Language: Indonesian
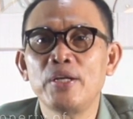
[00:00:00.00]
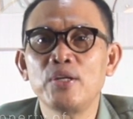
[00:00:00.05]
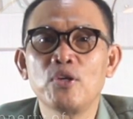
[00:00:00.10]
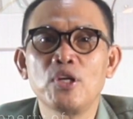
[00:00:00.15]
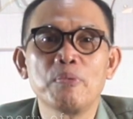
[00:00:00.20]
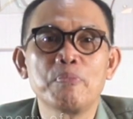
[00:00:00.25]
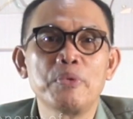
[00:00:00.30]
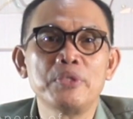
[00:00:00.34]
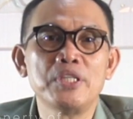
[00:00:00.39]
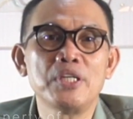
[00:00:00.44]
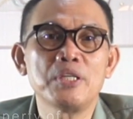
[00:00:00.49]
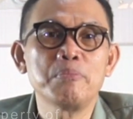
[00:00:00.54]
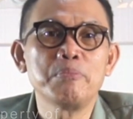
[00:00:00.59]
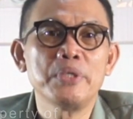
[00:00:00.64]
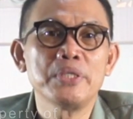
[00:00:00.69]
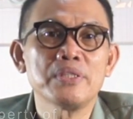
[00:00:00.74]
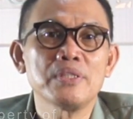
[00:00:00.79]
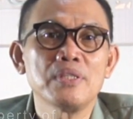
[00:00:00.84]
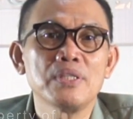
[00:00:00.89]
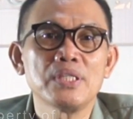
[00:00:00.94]
oleh
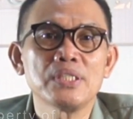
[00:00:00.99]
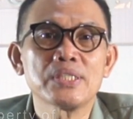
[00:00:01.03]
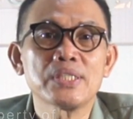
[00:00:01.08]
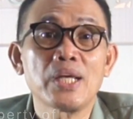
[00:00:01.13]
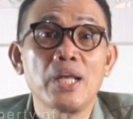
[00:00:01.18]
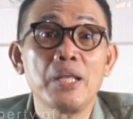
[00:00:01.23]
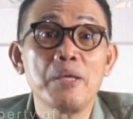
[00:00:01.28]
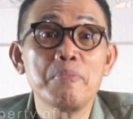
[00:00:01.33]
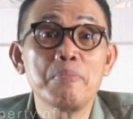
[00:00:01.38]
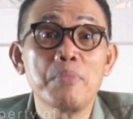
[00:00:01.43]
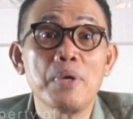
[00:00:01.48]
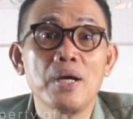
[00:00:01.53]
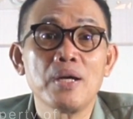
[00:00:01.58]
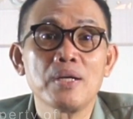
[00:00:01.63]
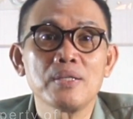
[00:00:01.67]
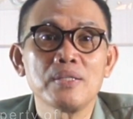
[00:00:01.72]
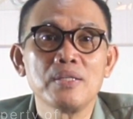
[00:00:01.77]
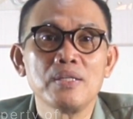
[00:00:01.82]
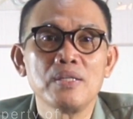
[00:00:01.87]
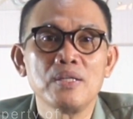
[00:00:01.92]
penerbit
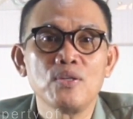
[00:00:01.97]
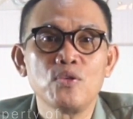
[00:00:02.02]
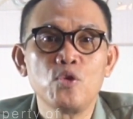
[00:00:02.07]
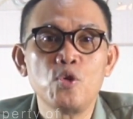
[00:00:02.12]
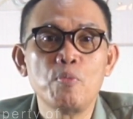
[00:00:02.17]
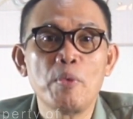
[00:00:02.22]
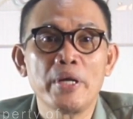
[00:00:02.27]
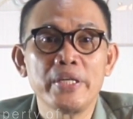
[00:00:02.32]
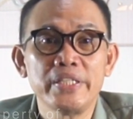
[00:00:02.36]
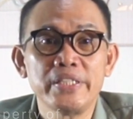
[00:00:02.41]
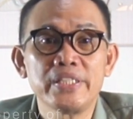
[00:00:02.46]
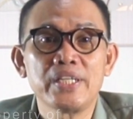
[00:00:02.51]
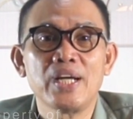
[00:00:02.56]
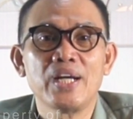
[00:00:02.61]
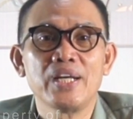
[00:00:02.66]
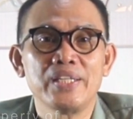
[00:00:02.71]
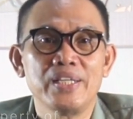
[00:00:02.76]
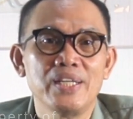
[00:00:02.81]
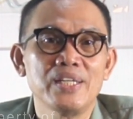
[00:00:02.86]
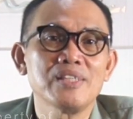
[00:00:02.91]
Salemba
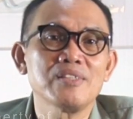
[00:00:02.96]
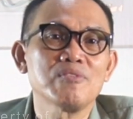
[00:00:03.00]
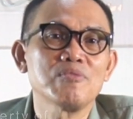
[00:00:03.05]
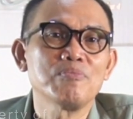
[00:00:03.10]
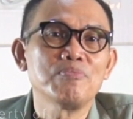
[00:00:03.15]
Umanika. Ya.